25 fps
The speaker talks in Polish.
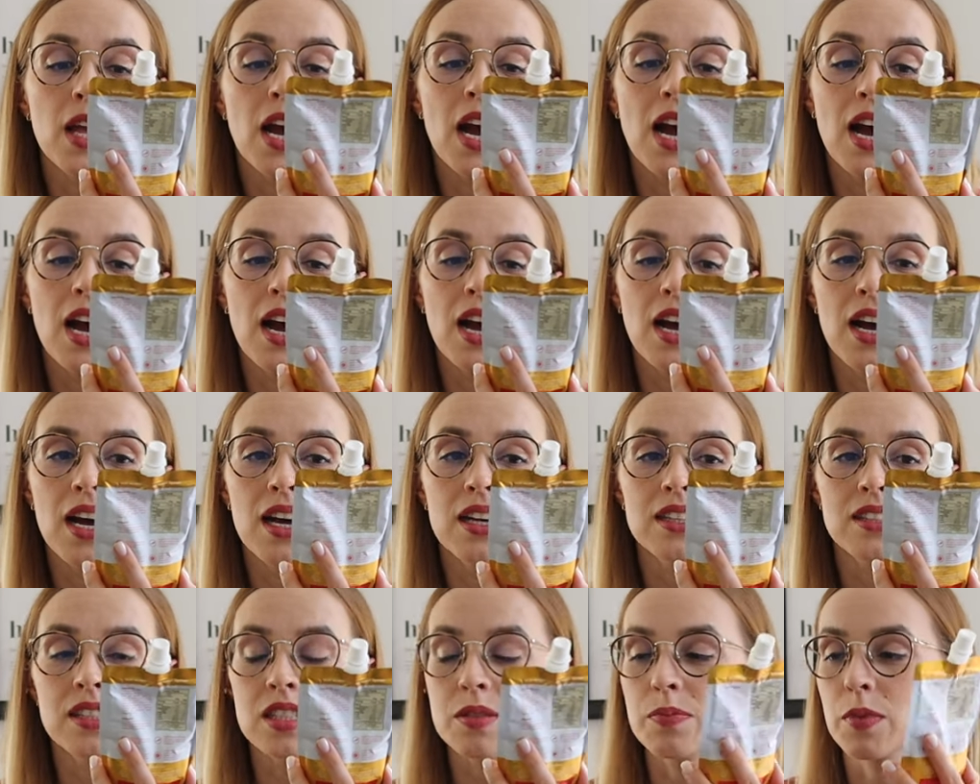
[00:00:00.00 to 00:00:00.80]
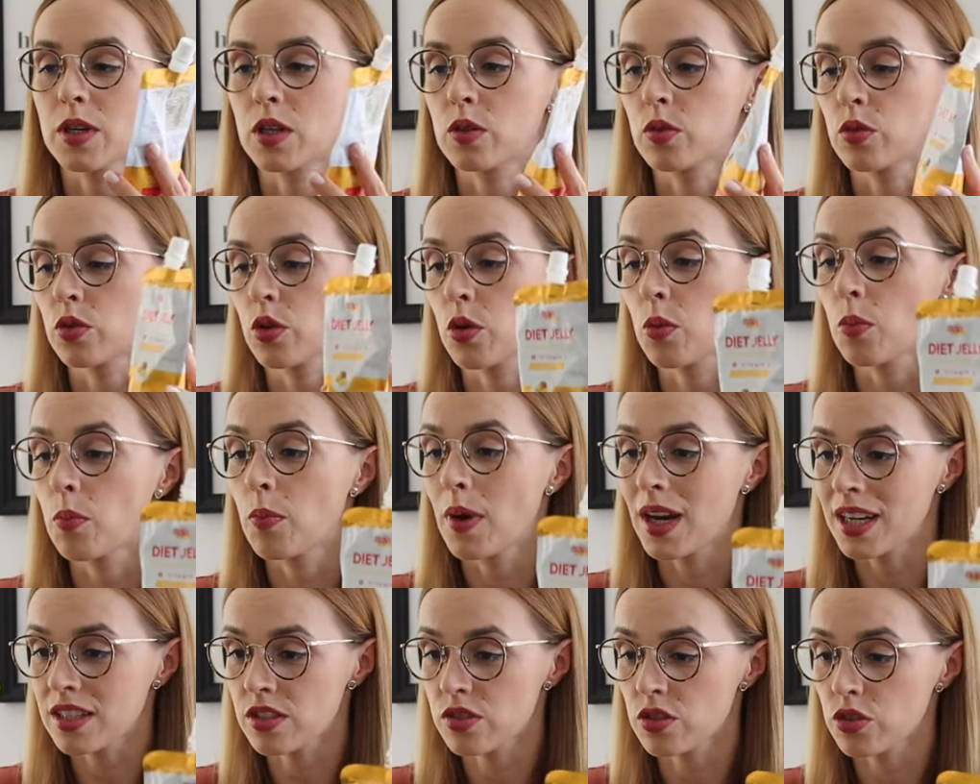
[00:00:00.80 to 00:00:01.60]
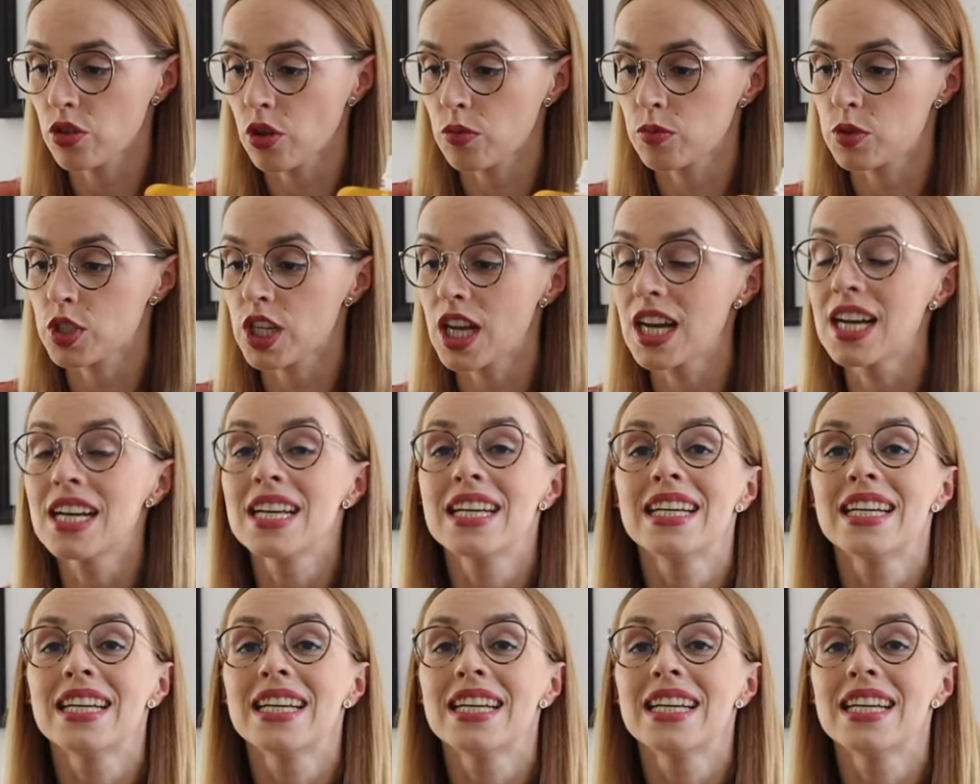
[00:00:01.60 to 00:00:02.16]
a smakują bardzo dobrze.